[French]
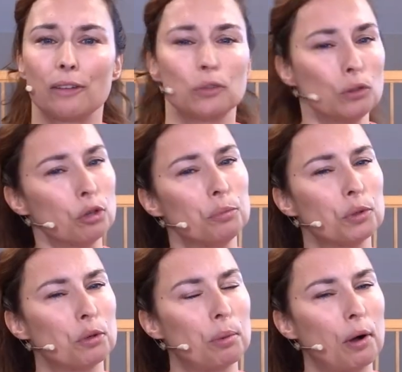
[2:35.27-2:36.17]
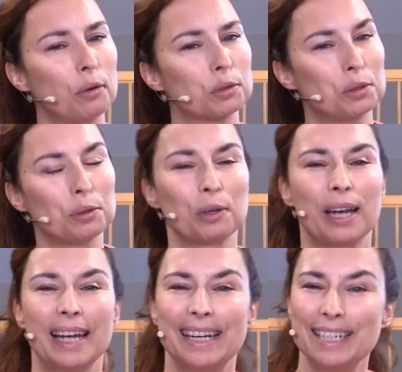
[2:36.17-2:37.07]
Donc on peut comprendre que
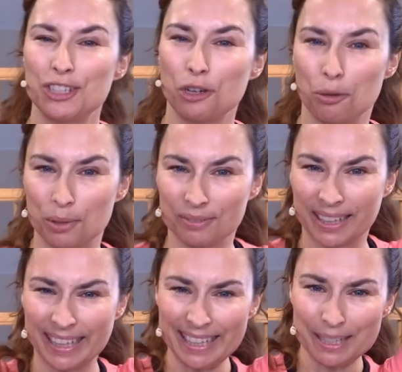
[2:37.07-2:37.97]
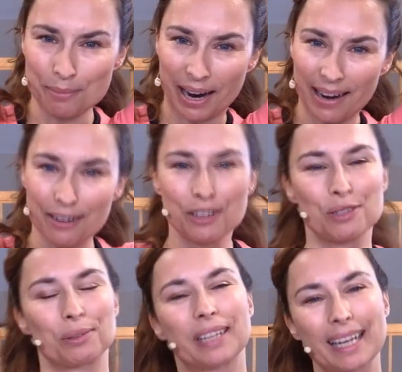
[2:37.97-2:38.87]
les jambes et les bras
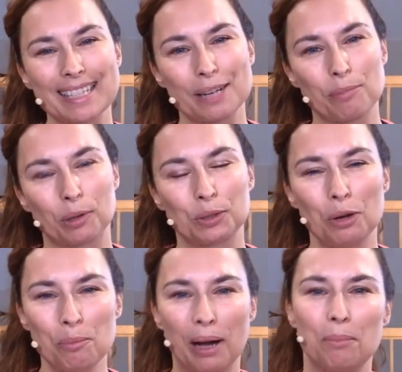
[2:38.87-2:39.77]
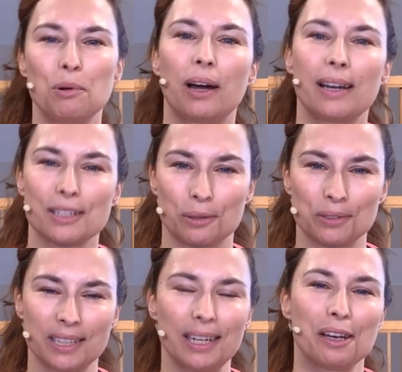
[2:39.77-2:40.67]
sont très importants par rapport à la
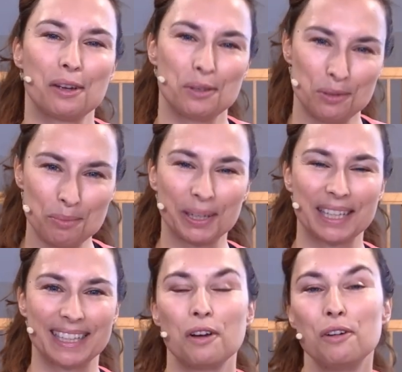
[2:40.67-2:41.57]
santé du périnée.